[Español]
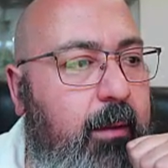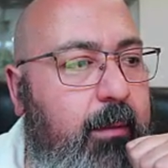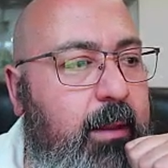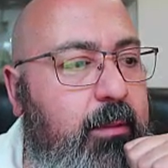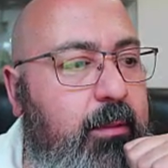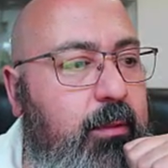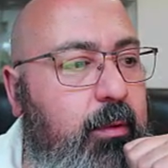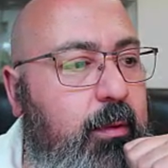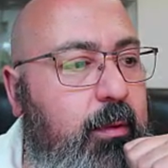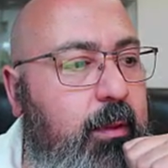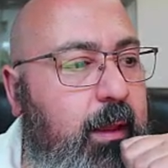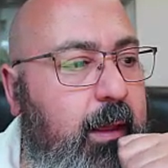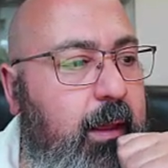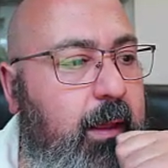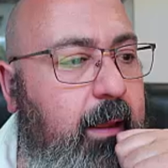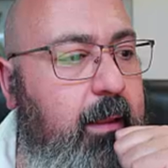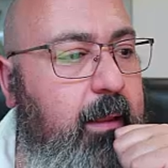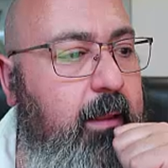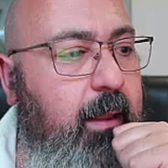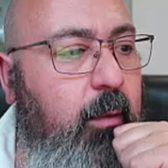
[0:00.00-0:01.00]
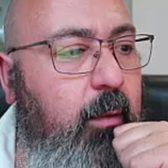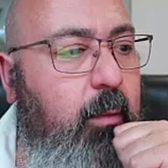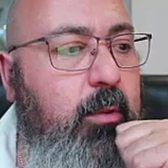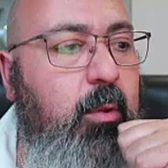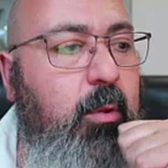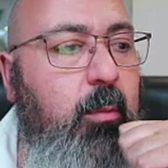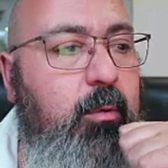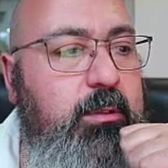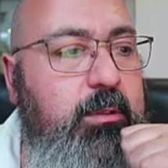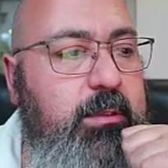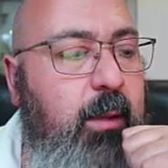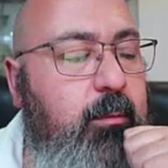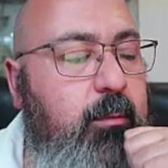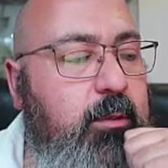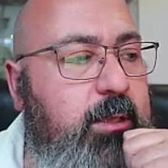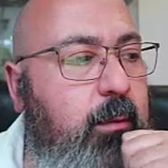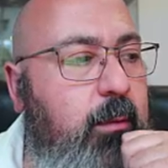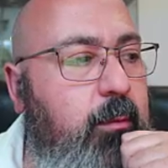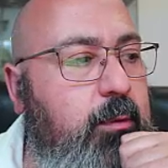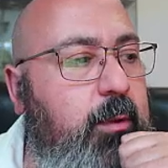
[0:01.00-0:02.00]
evento de, cuando
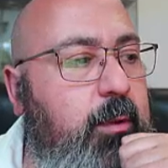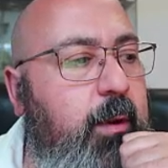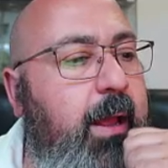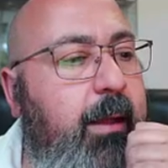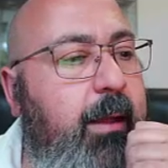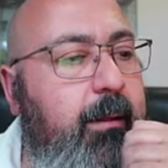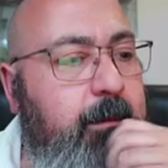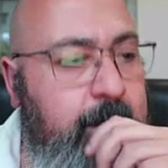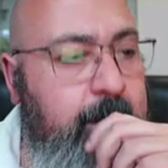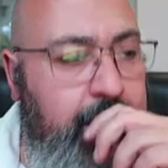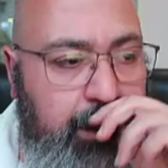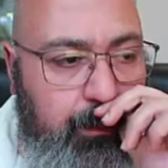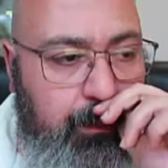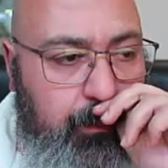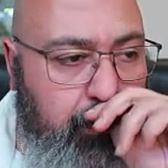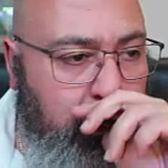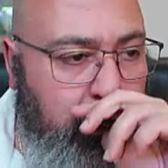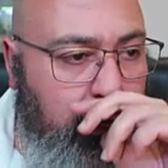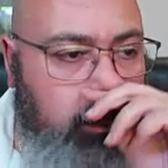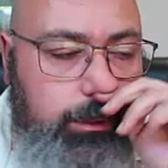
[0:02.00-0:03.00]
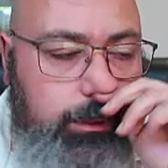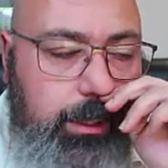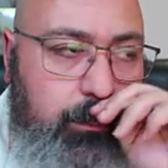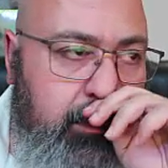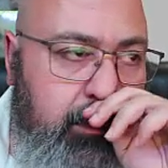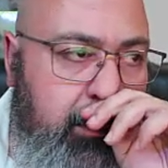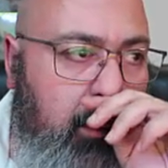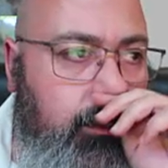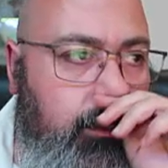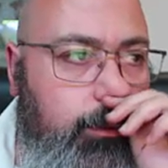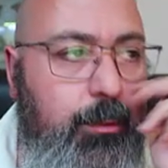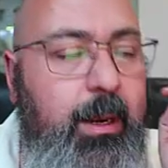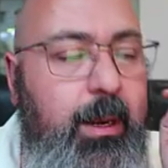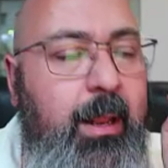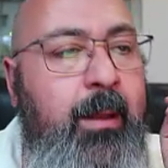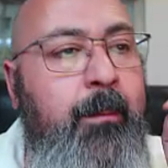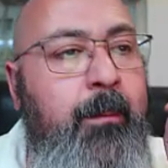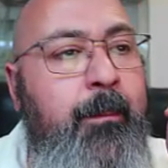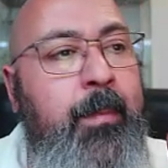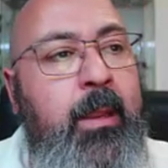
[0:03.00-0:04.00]
pulsamos el botón A. Cuando pulsamos el botón
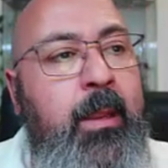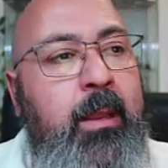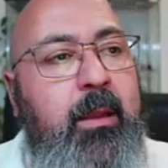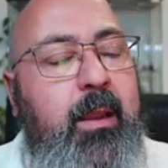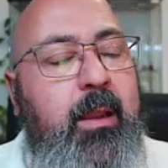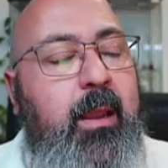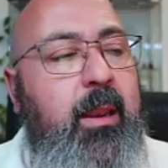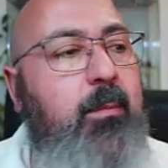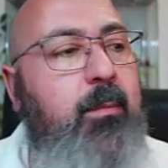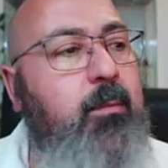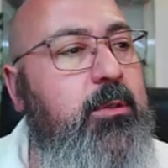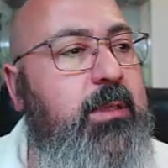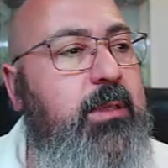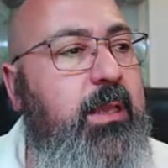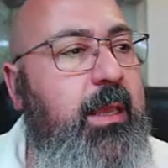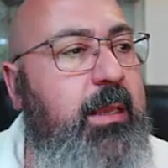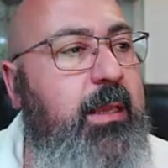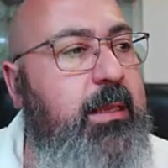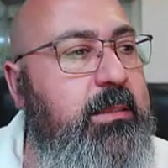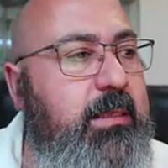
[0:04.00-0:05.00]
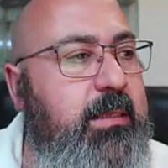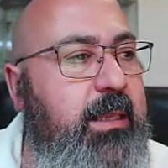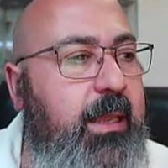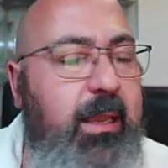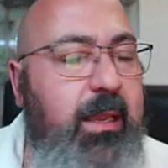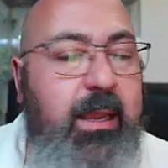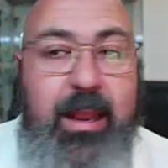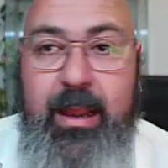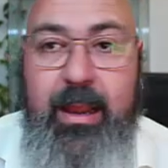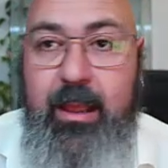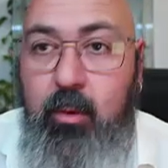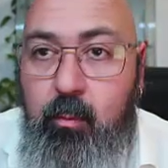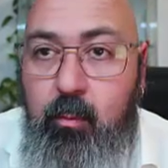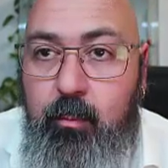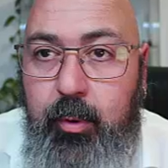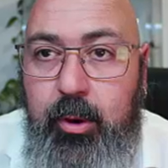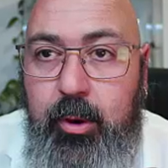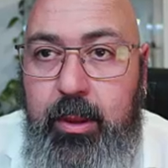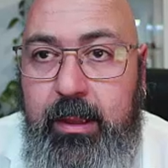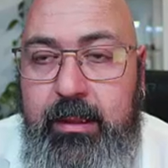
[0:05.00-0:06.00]
A, queremos que se cree un
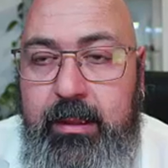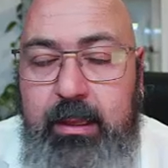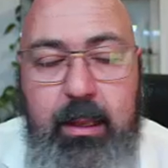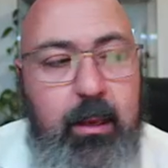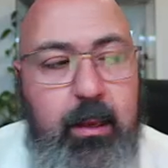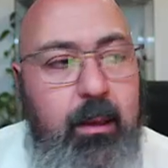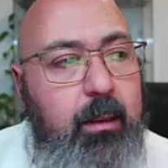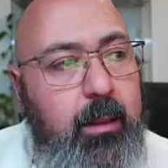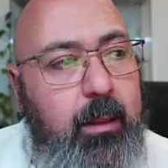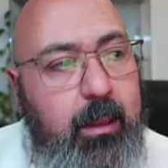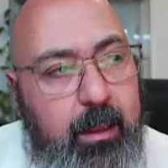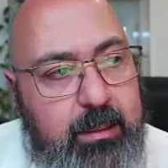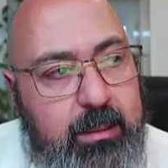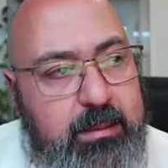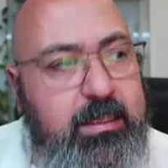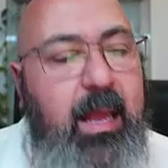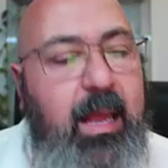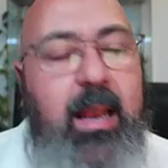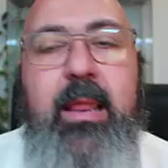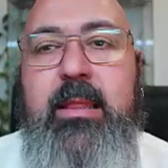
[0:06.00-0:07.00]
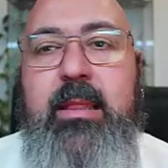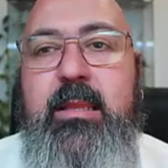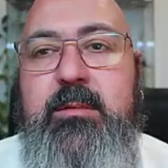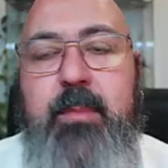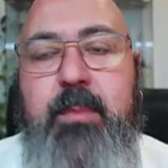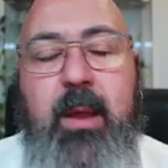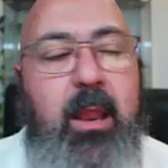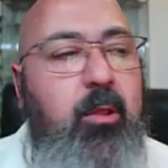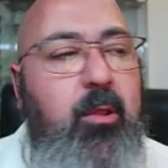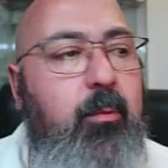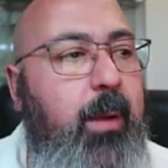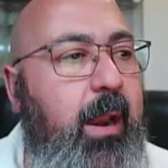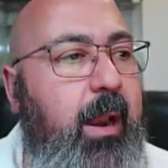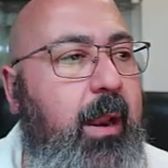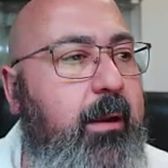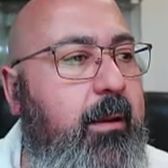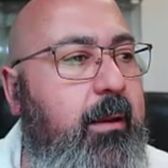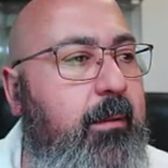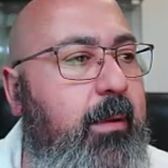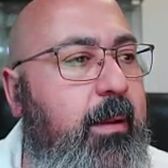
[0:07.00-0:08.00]
proyectil que sale disparado para
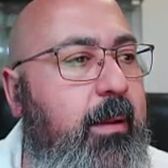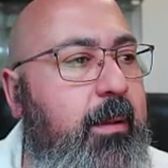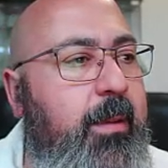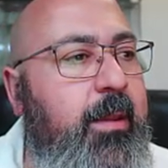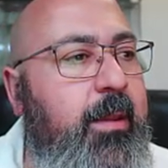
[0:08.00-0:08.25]
arriba.